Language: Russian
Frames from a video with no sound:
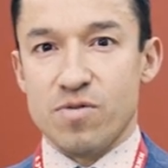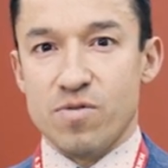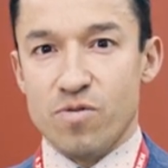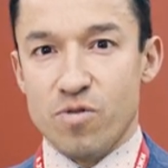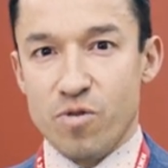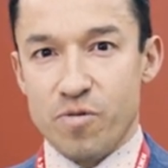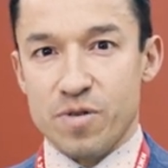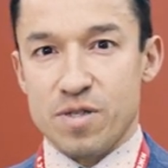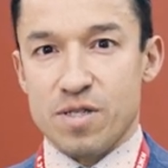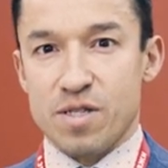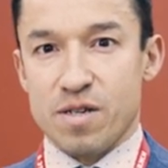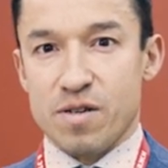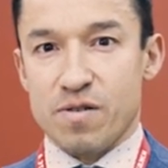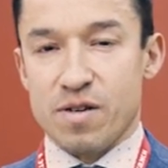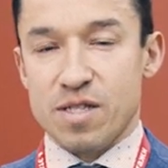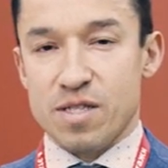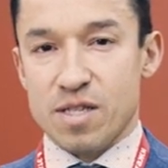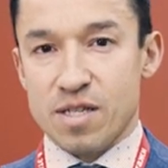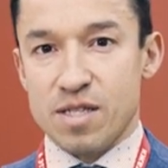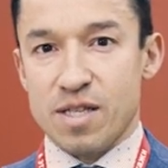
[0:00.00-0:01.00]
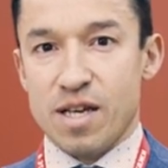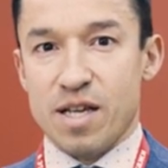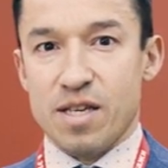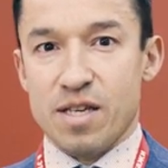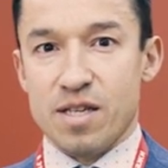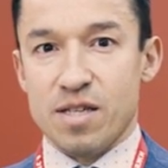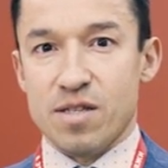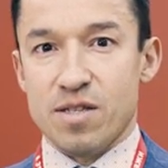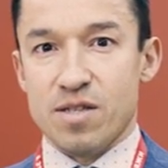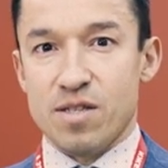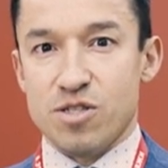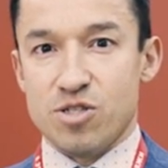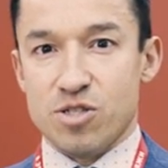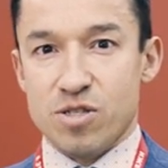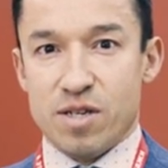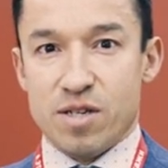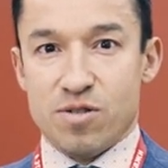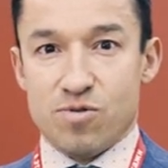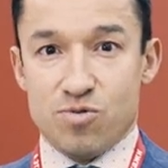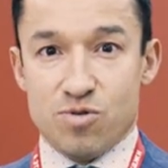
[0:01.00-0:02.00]
офисах в Казахстане
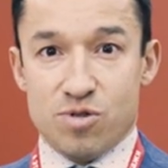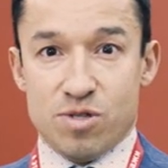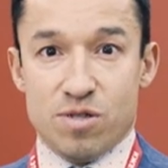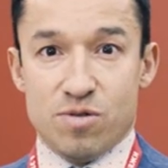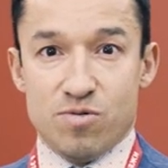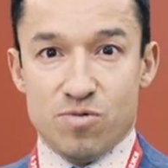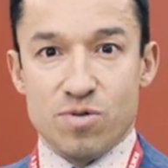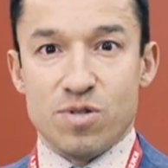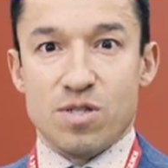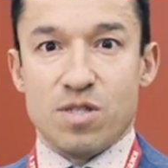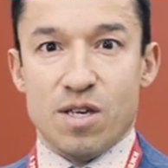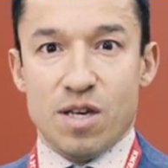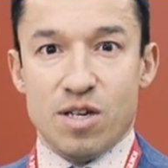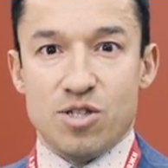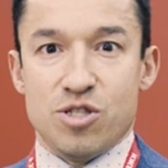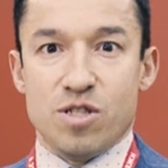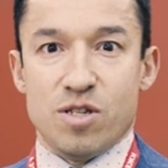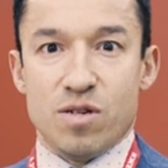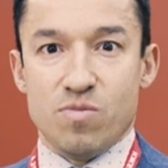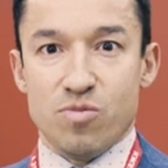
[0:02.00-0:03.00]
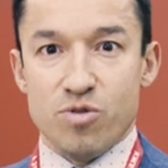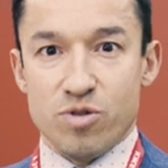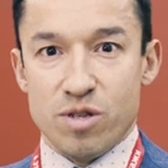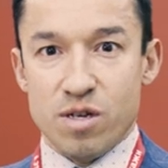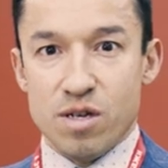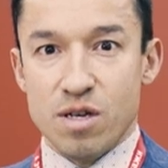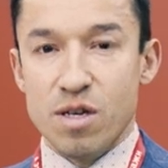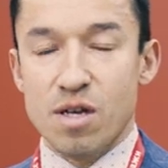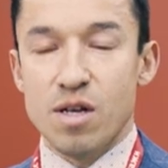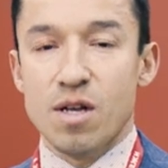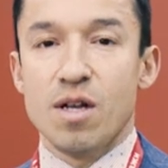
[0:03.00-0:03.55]
началась уже ну, настоящая работа